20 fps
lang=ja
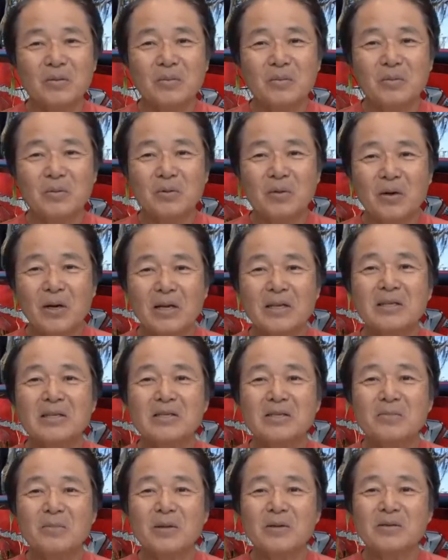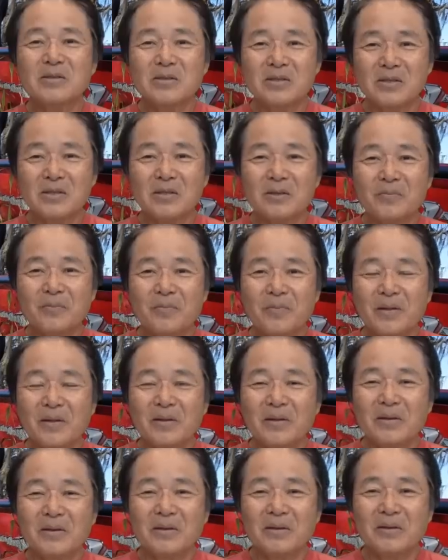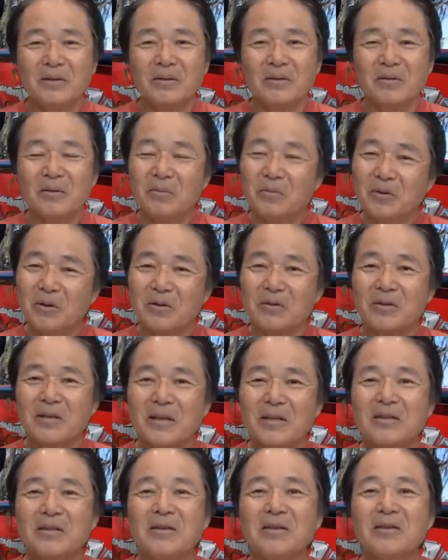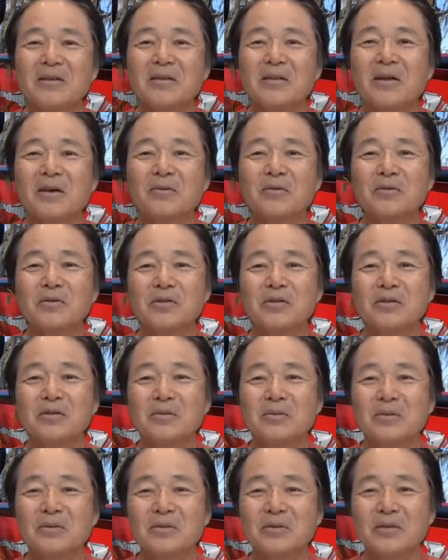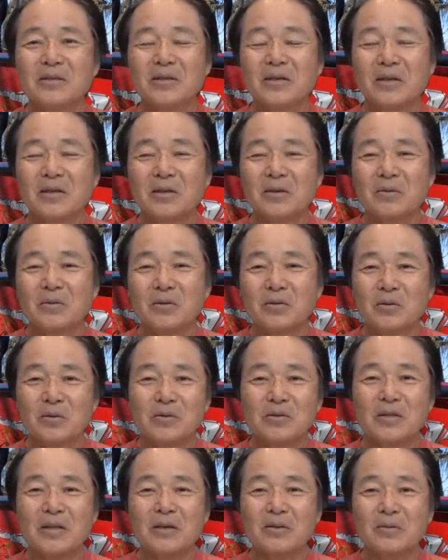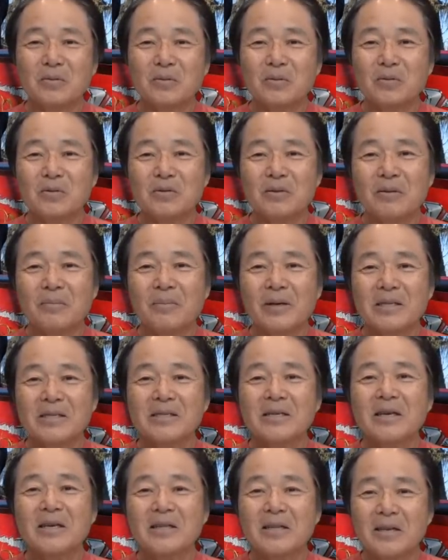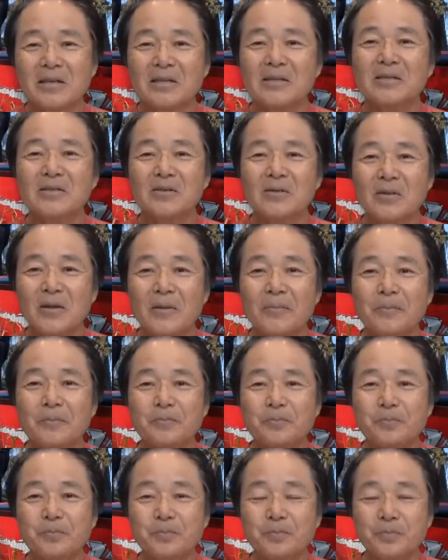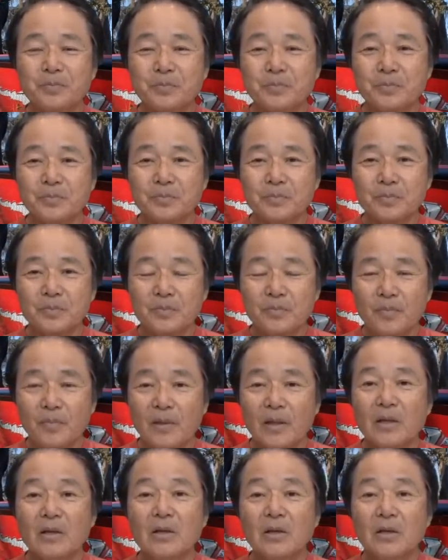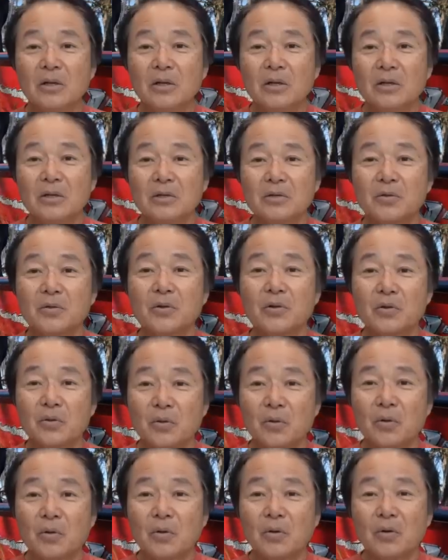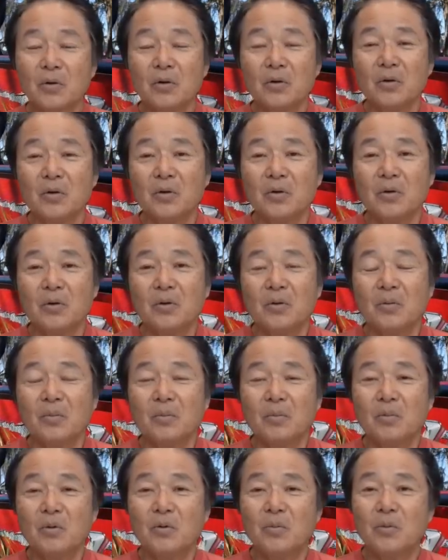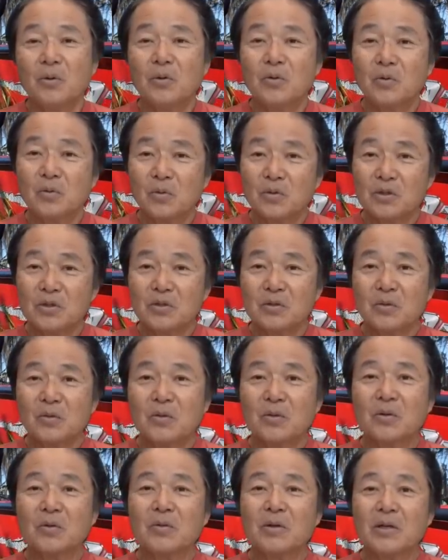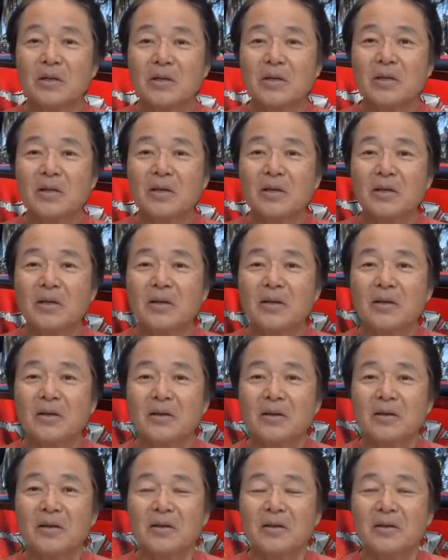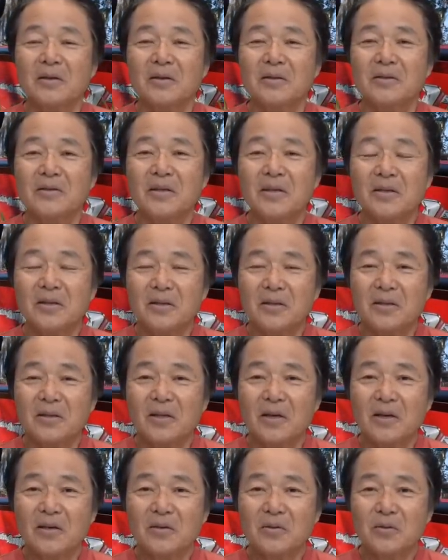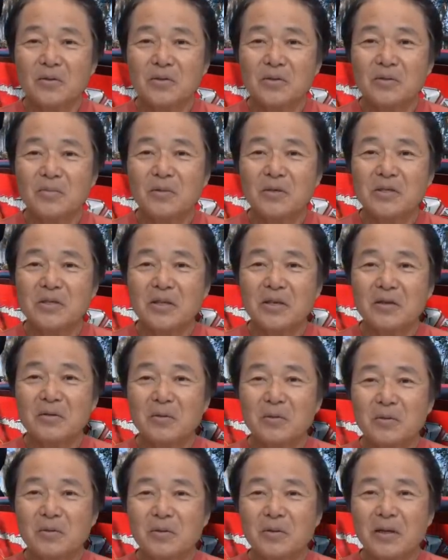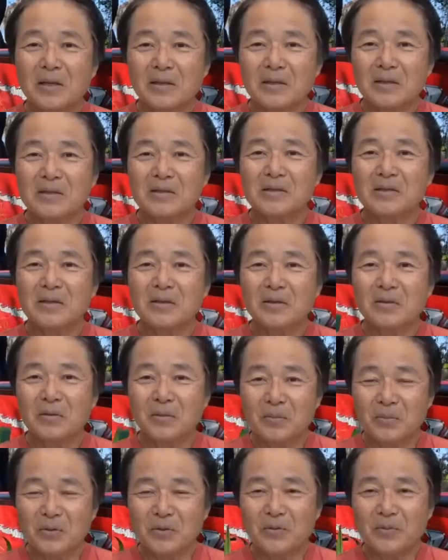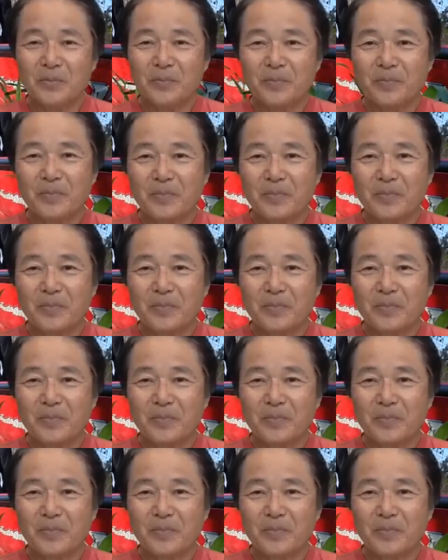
もう発揮しますし、ともかくやっていて楽しい釣り方の一つであることには間違いないですよね。それと、もう僕個人これはね、絶対にお勧めしたいことなんですけれども、